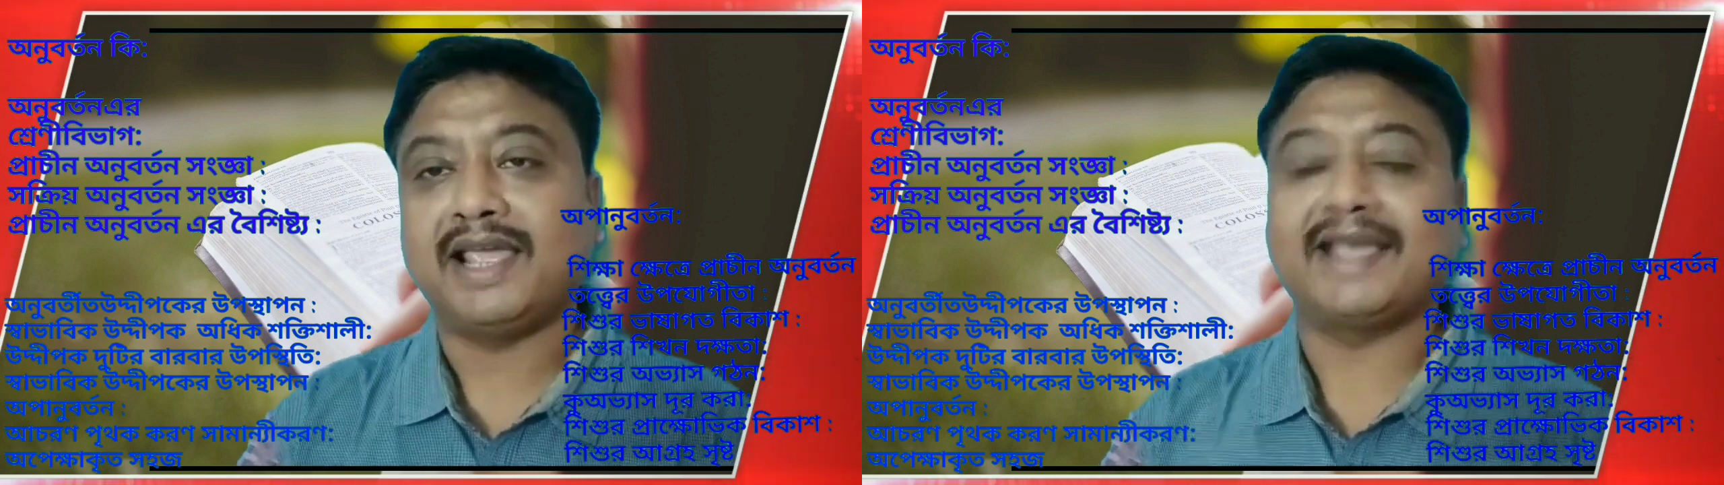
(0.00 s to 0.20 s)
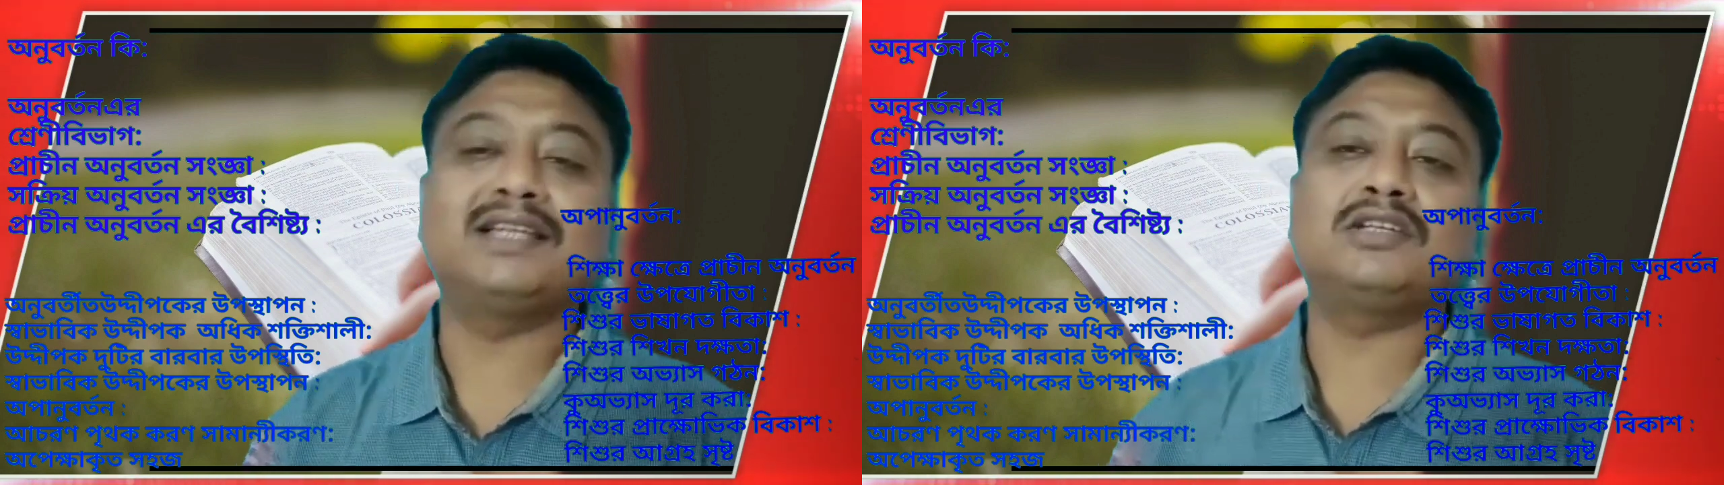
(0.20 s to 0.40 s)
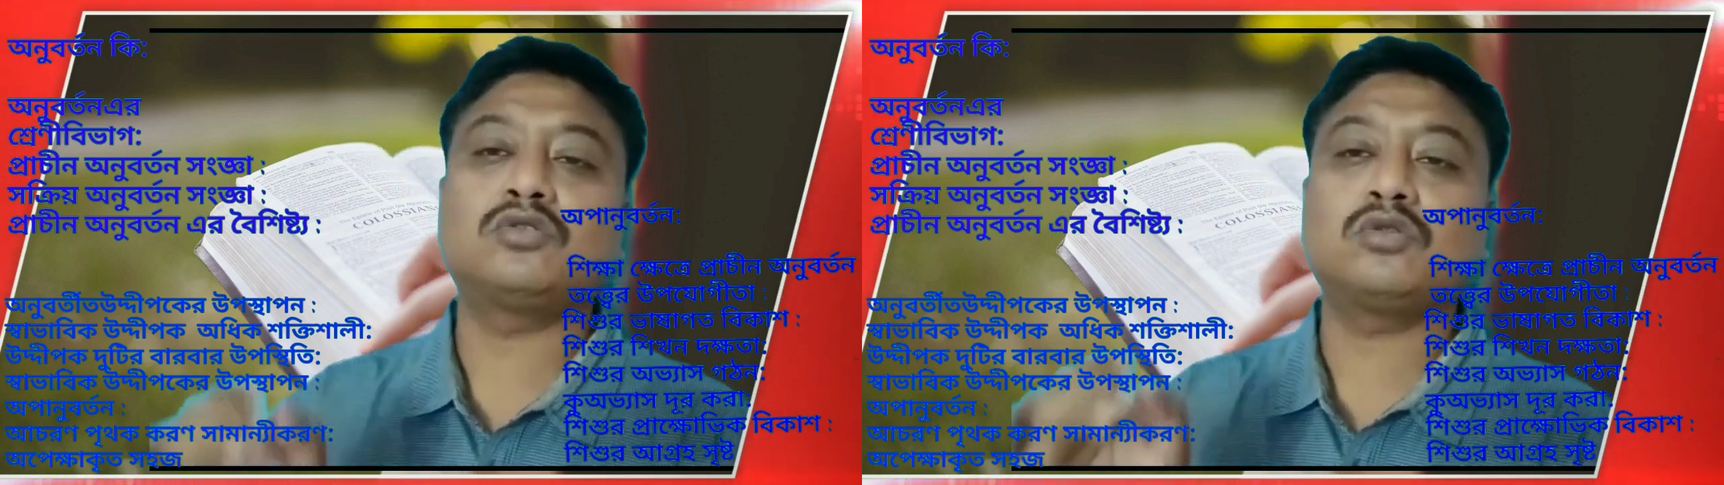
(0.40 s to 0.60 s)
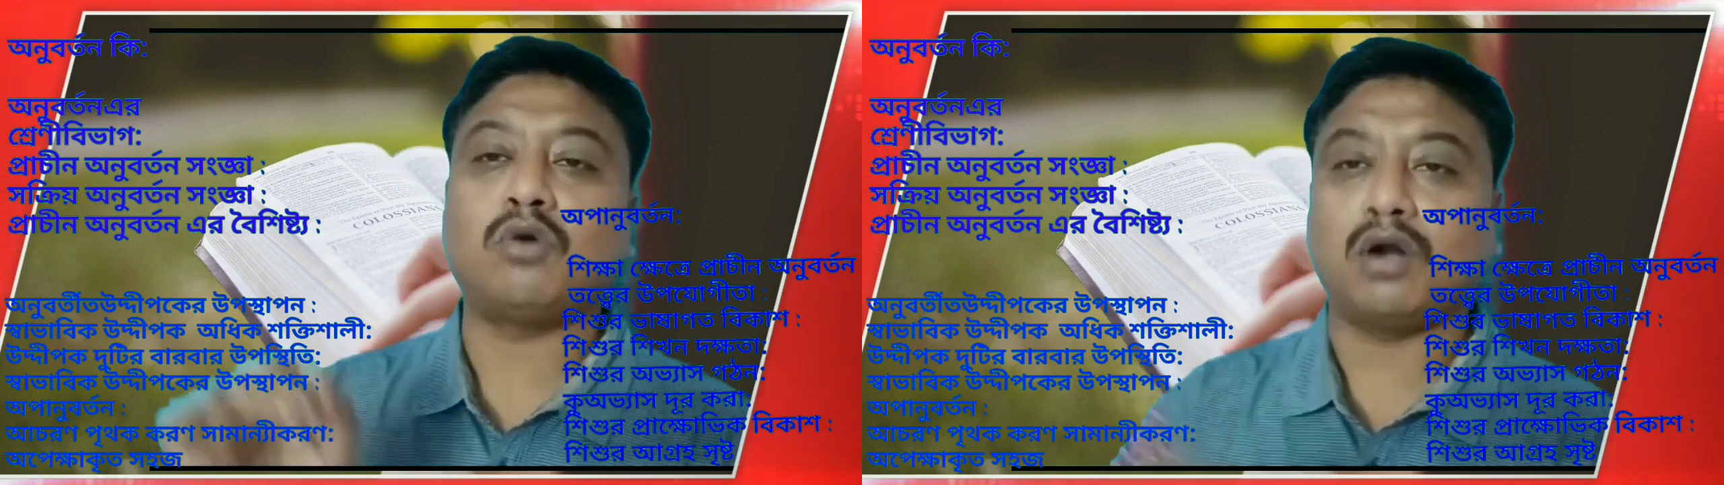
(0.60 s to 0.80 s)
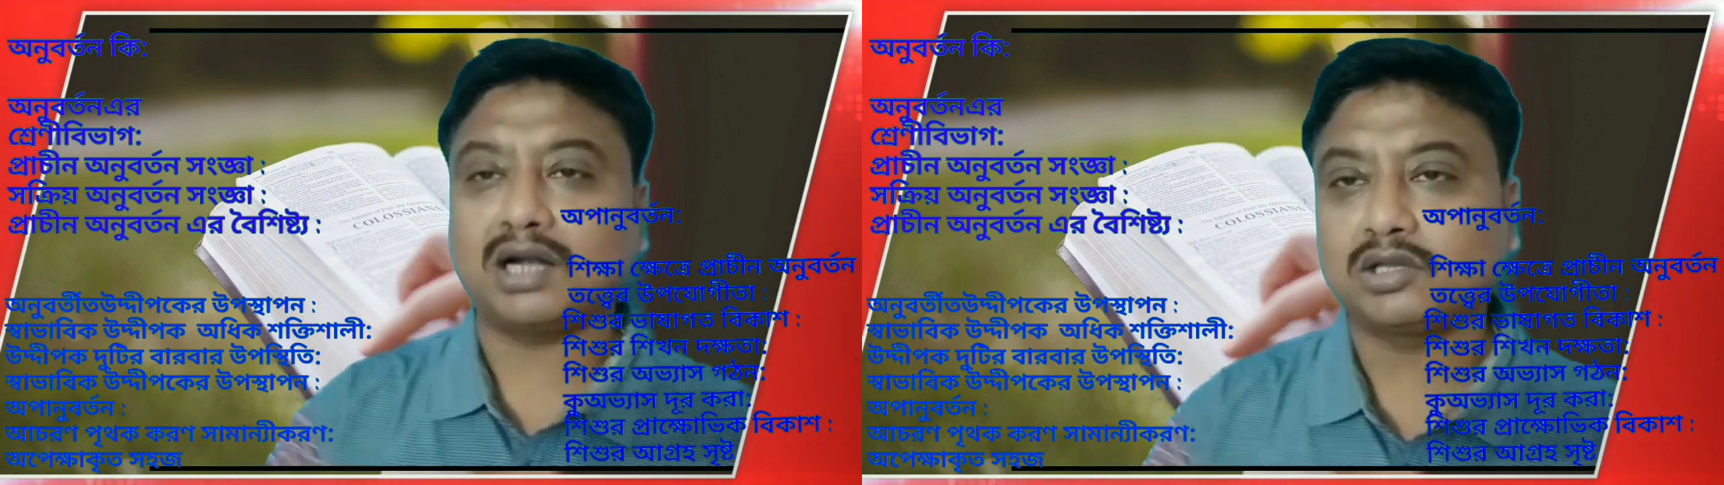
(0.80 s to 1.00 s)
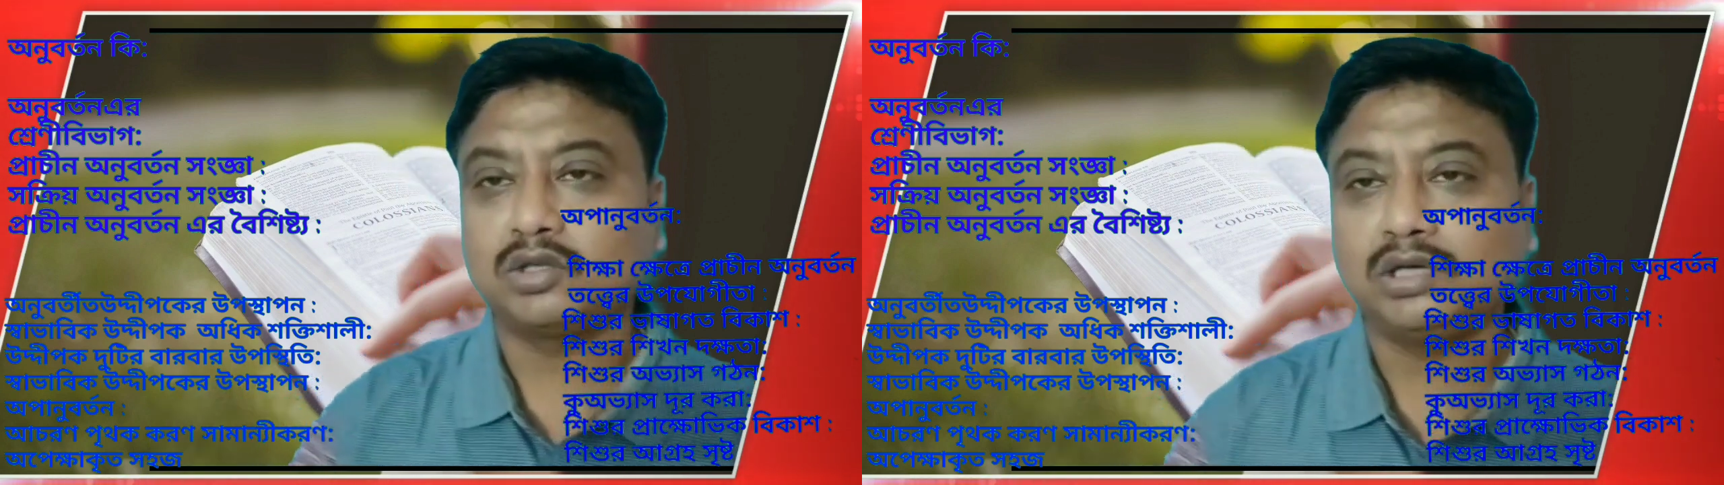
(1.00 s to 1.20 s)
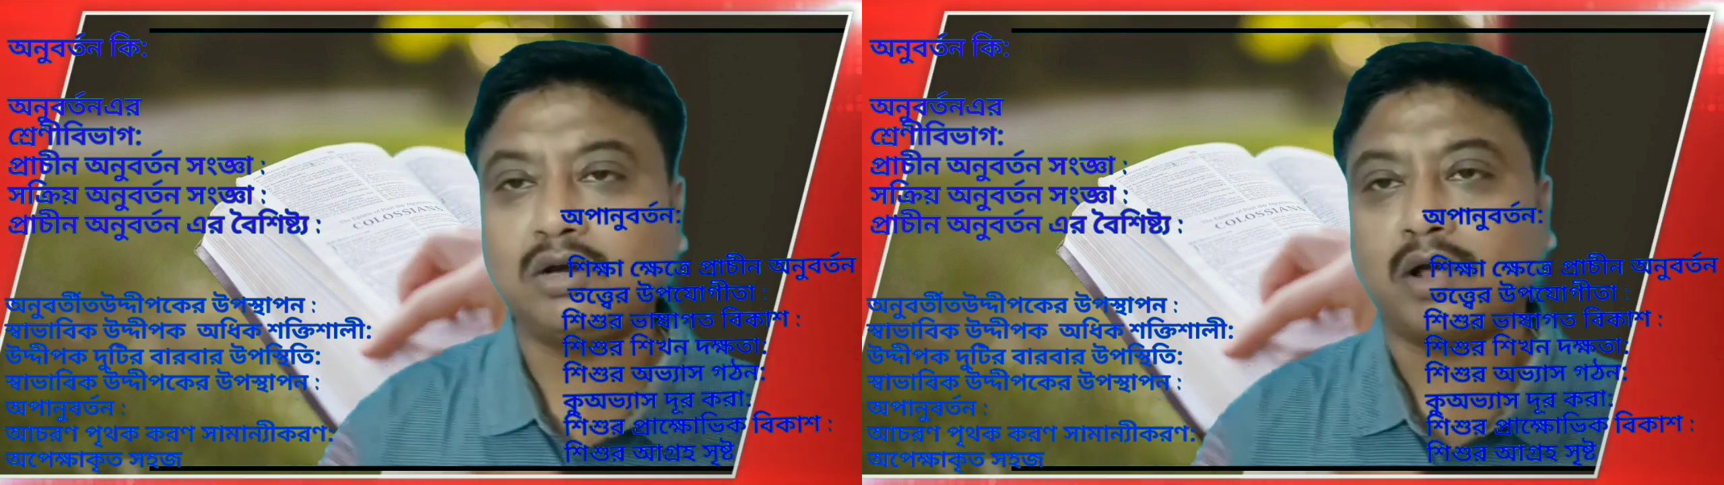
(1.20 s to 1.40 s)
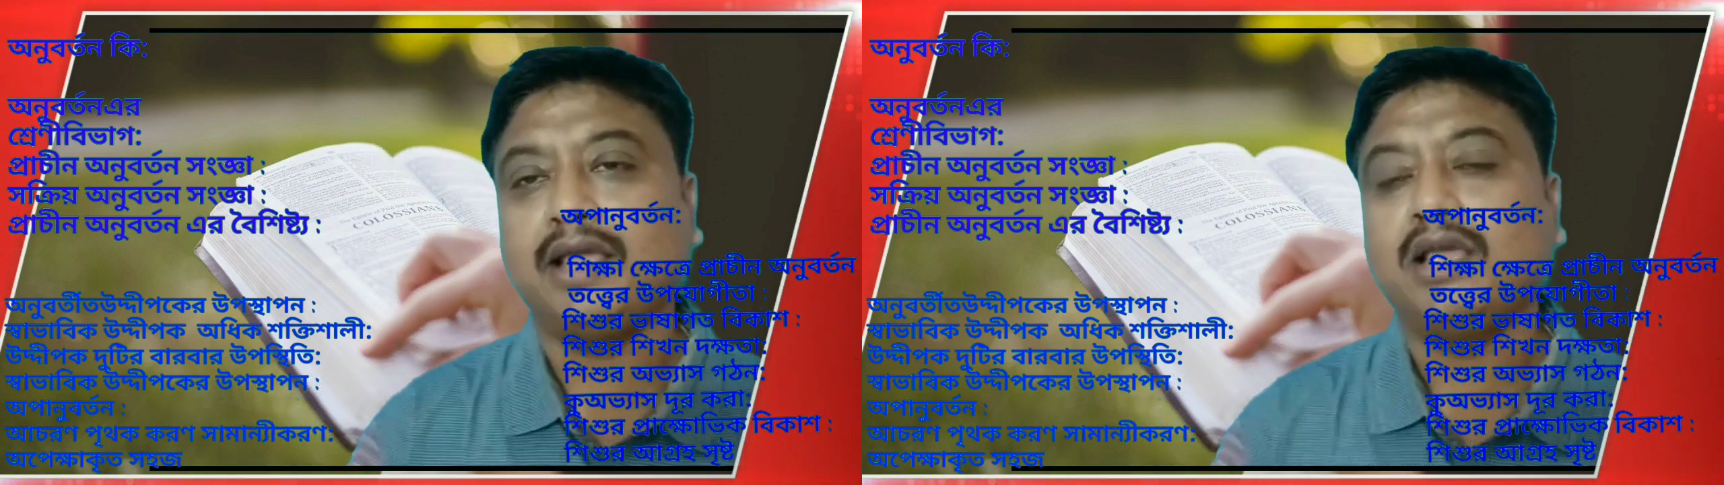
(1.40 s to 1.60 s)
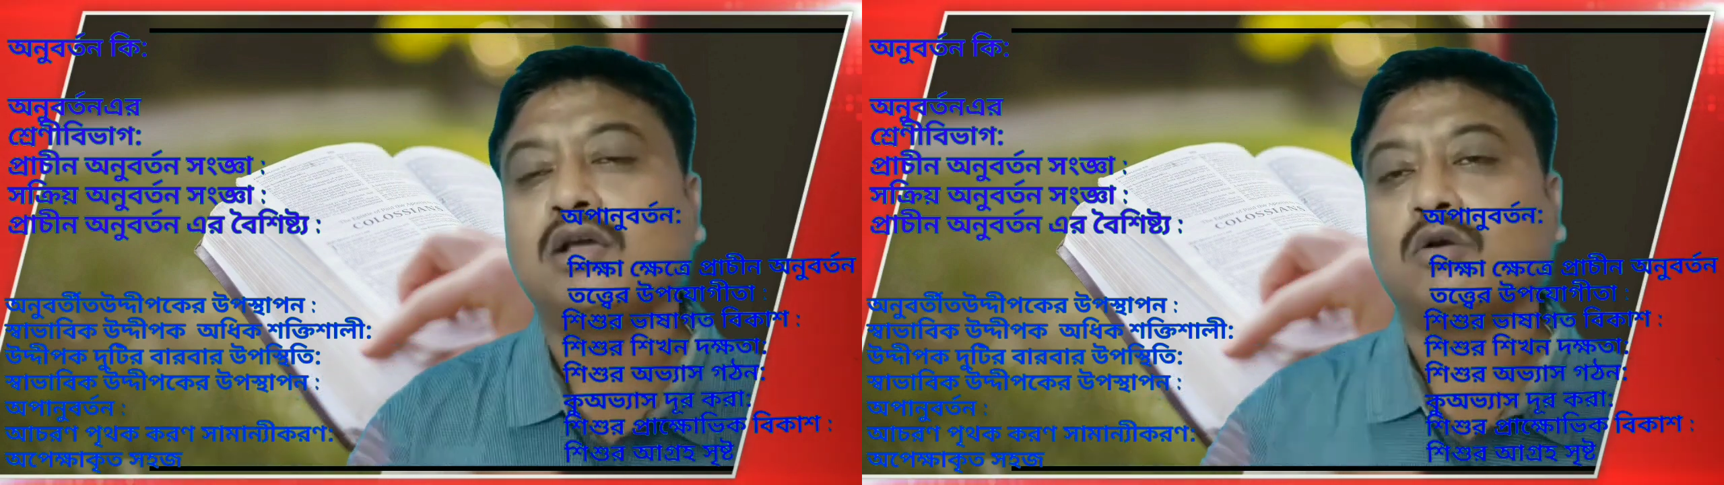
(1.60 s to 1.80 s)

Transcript: এক্ষেত্রে শুধু ঘন্টার ধ্বনি নয়